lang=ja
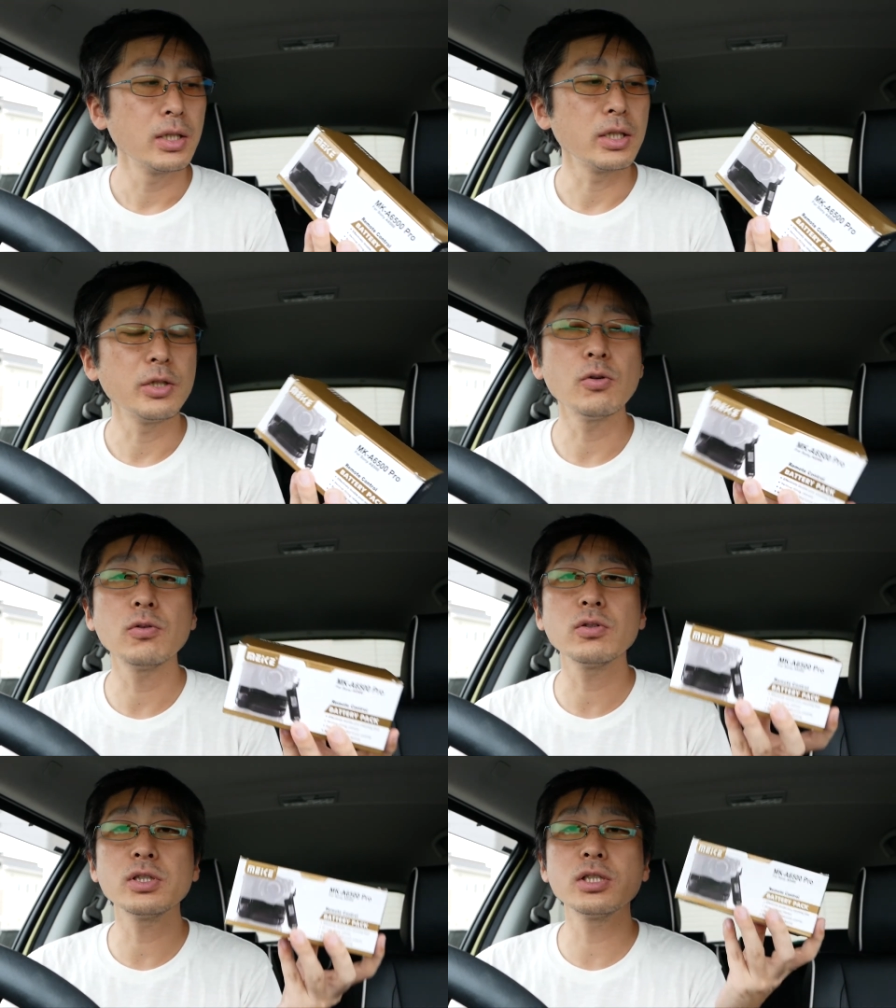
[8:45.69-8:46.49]
で、日
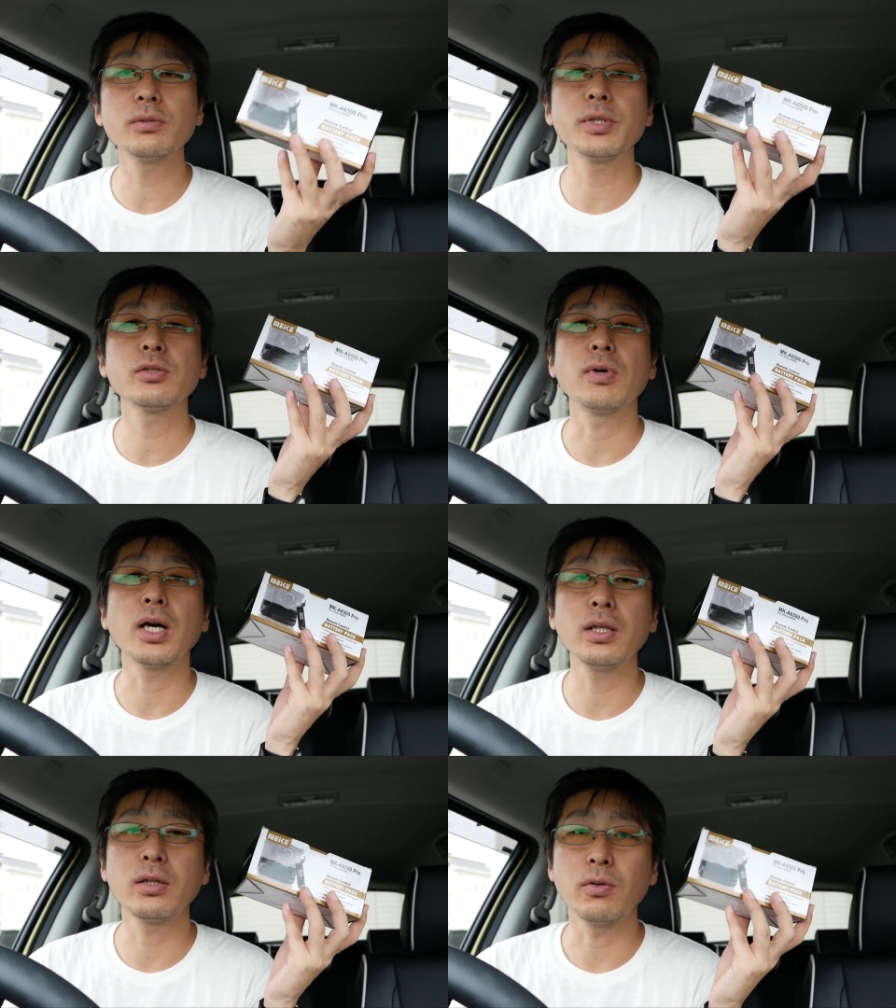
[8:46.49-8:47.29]
本語の説明書は
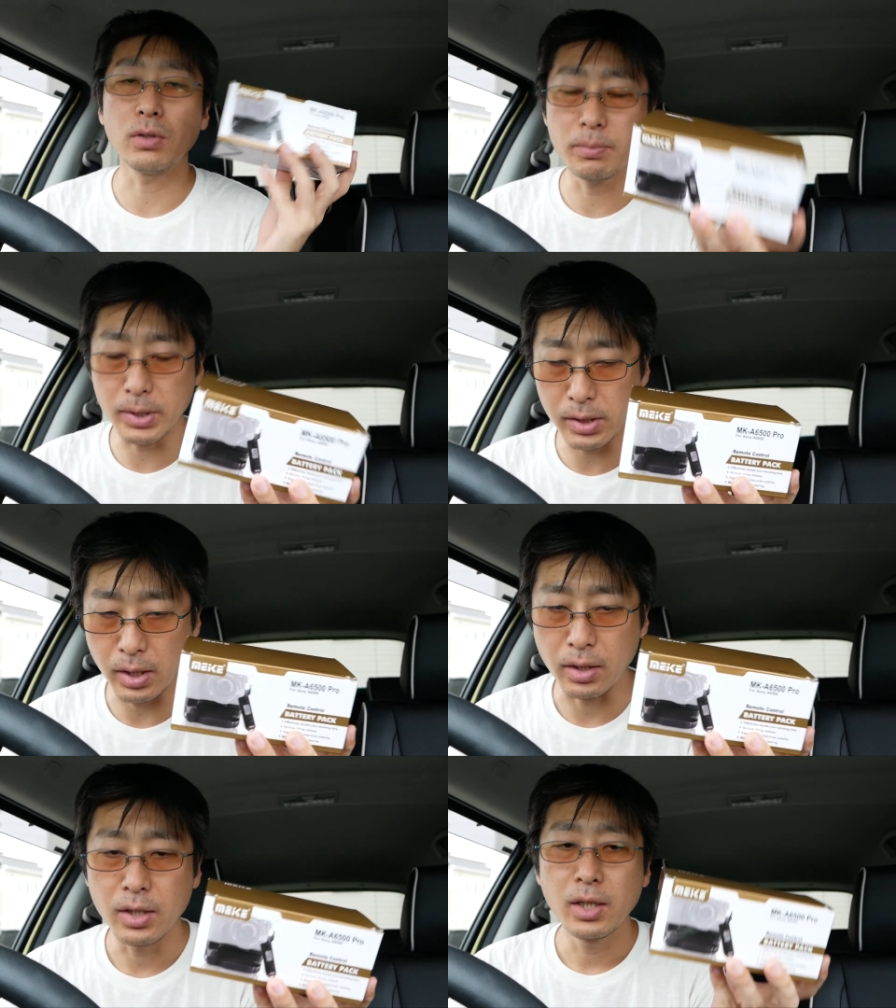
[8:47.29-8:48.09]
入っておりま
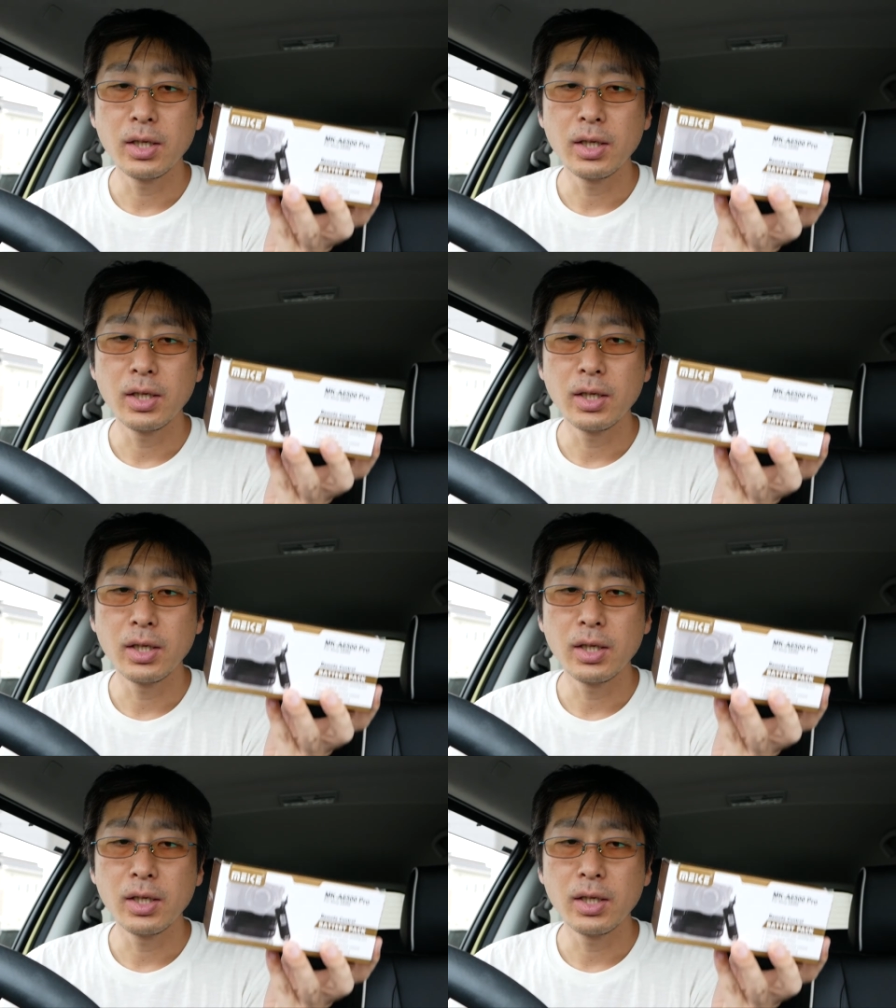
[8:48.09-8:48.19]
せん。